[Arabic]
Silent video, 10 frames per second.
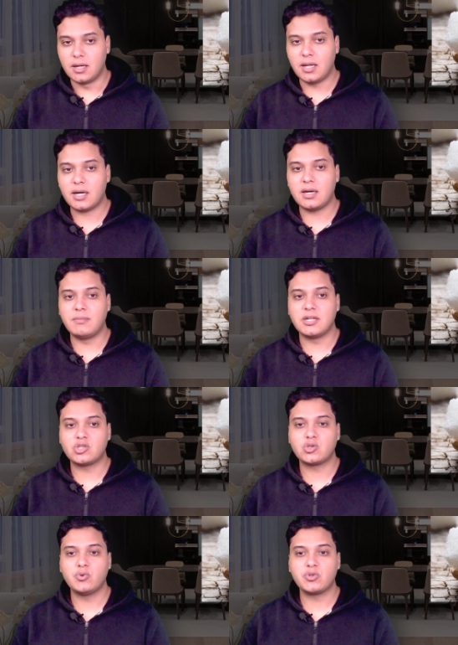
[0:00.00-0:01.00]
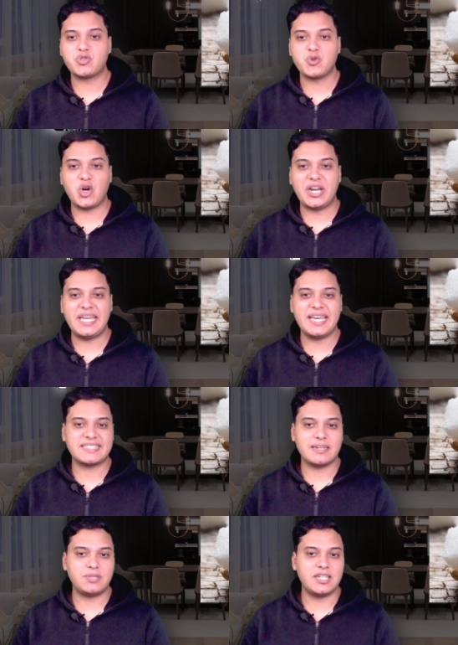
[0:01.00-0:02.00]
لاقى المنشور سخرية
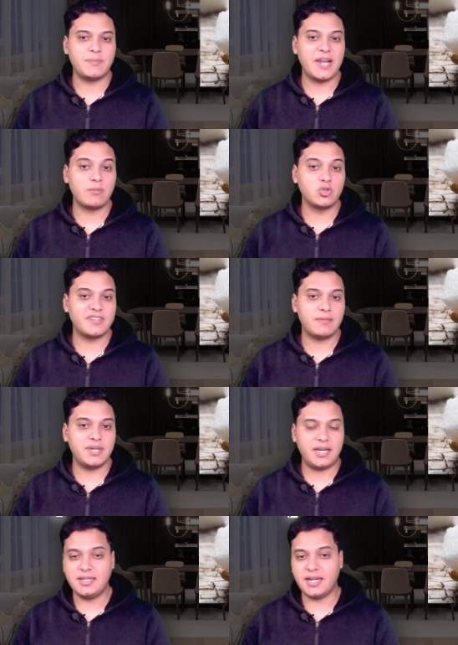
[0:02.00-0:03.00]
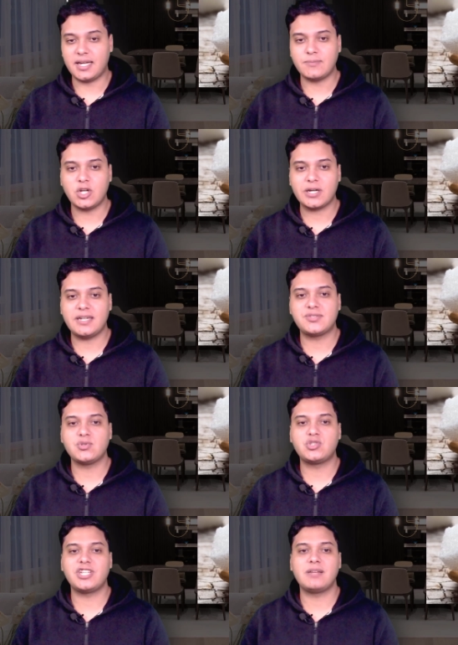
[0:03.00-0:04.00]
كبيرة من المتابعين على مواقع
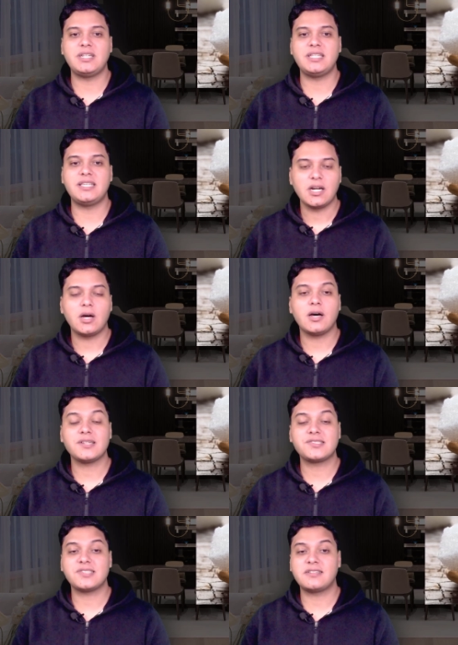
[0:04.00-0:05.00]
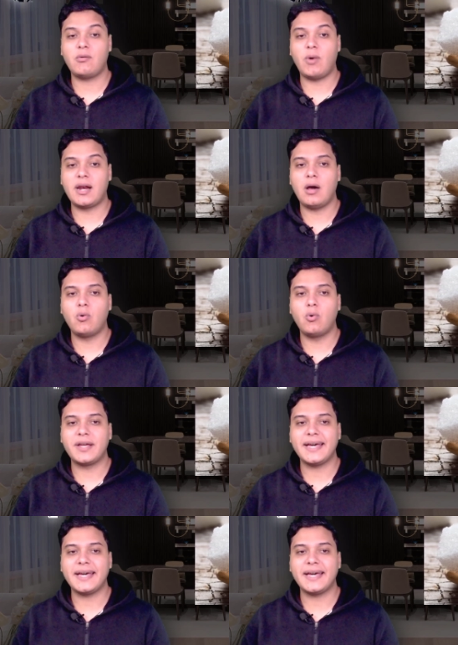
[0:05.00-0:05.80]
السوشيال ميديا خاصة وأنه